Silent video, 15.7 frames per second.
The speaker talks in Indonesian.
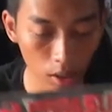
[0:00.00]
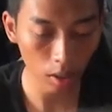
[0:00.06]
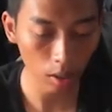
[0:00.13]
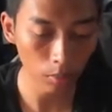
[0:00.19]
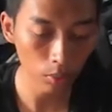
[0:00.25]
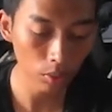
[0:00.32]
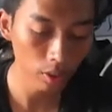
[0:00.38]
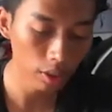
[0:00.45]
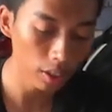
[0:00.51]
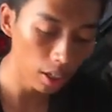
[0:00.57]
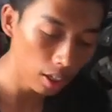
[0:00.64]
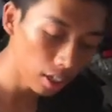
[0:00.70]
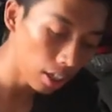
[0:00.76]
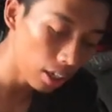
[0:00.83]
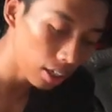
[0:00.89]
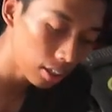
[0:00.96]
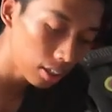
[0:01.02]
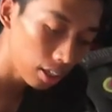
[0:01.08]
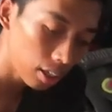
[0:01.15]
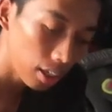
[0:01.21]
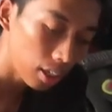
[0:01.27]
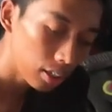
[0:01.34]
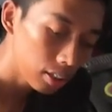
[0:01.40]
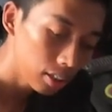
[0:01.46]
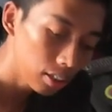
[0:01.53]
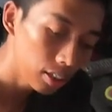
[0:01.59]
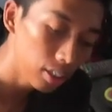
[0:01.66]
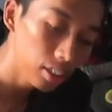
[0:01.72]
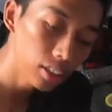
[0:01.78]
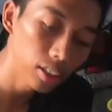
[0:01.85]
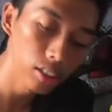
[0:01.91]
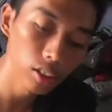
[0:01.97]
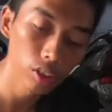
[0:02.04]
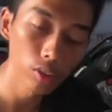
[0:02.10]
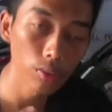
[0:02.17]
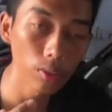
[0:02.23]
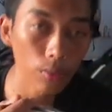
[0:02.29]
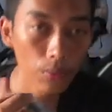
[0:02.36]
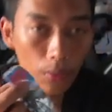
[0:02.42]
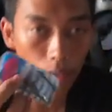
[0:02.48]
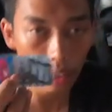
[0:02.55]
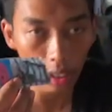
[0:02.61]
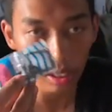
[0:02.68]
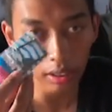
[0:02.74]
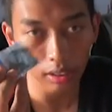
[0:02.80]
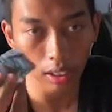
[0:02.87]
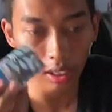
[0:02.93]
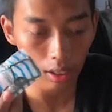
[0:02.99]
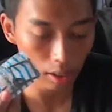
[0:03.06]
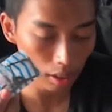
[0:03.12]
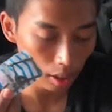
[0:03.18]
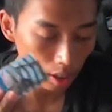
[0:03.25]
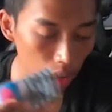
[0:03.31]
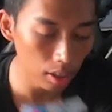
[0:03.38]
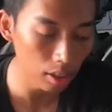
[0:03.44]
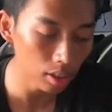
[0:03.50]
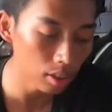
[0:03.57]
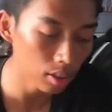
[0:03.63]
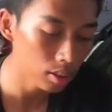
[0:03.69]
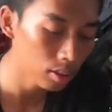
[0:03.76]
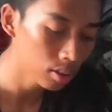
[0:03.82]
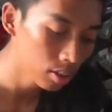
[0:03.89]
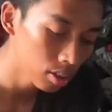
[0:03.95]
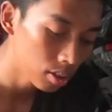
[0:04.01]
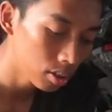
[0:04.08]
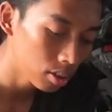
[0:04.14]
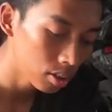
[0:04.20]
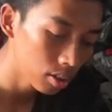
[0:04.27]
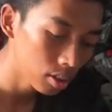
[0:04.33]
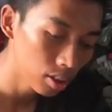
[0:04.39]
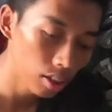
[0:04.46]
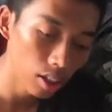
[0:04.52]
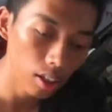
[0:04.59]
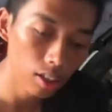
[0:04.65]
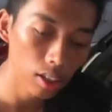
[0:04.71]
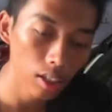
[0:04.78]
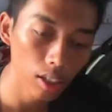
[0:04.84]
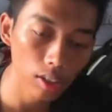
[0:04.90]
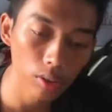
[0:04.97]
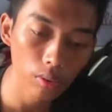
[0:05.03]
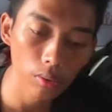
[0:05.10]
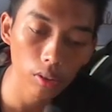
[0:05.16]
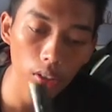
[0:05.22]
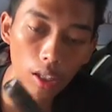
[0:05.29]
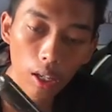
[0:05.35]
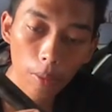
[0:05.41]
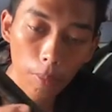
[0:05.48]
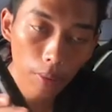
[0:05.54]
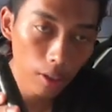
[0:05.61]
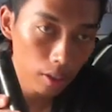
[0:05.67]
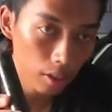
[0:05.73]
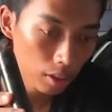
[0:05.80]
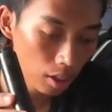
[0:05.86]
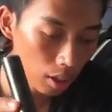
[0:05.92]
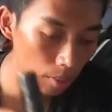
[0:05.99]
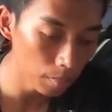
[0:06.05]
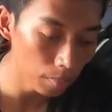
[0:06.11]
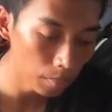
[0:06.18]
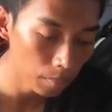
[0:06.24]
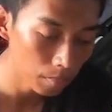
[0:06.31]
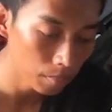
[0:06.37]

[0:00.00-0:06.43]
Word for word: kemudian ada lagi swivel tali sandang ada juga perdam